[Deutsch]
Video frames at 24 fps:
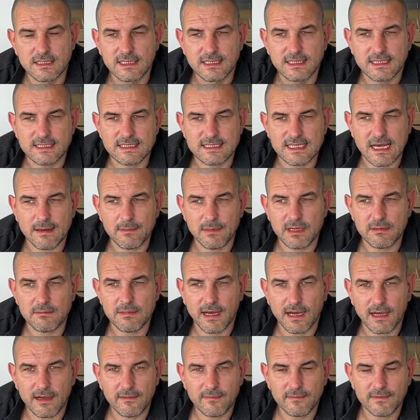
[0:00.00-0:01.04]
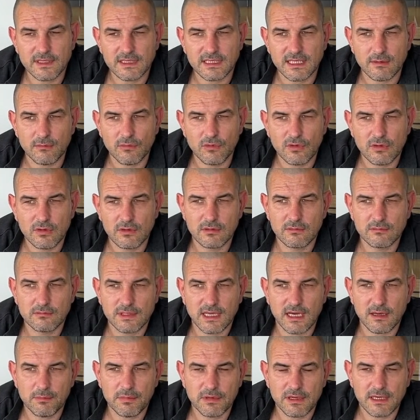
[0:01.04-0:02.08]
Das kann man machen, eine Dämmung im
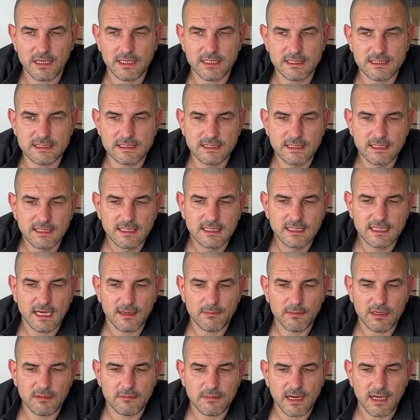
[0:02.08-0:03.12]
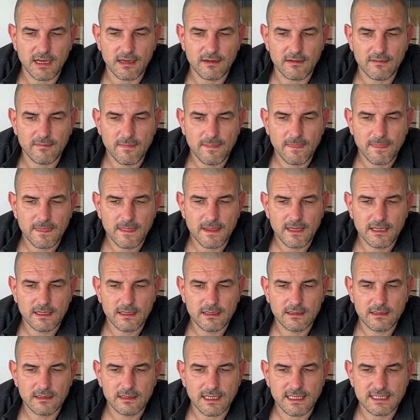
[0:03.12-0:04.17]
Dachbereich kann man machen,
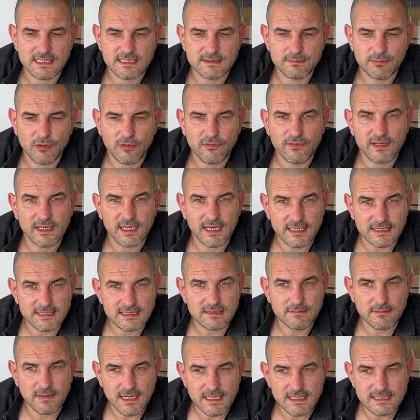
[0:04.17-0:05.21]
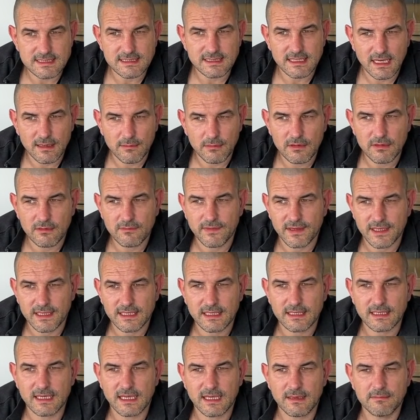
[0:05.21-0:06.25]
äh, als Prophylaxemaßnahme, weil
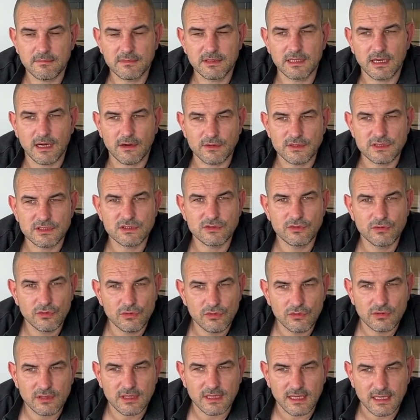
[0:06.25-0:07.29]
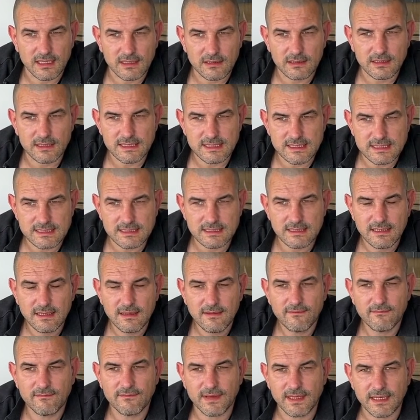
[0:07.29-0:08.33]
dann eben die Auskühlung geringer ist.
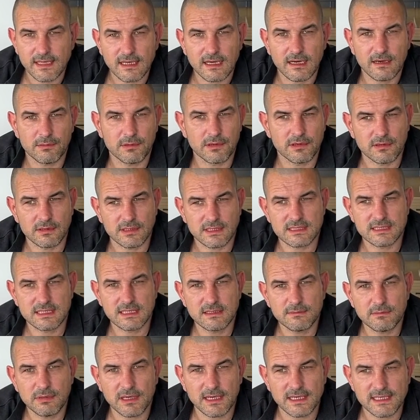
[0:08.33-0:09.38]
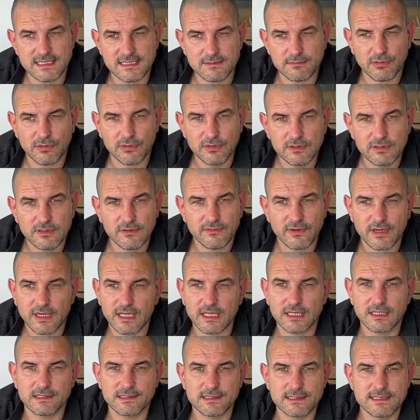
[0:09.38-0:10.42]
Wenn aber das Kind bereits im Brunnen
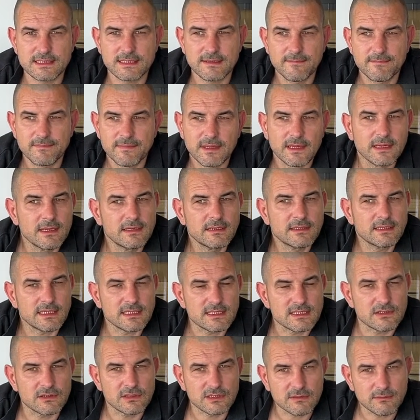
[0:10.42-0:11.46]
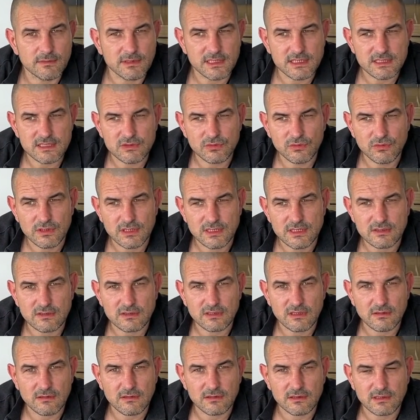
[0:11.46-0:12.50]
gefallen ist, dann sollte man das tun, nicht
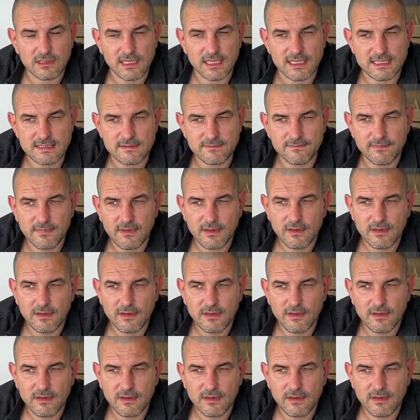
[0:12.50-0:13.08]
unter, unterlassen.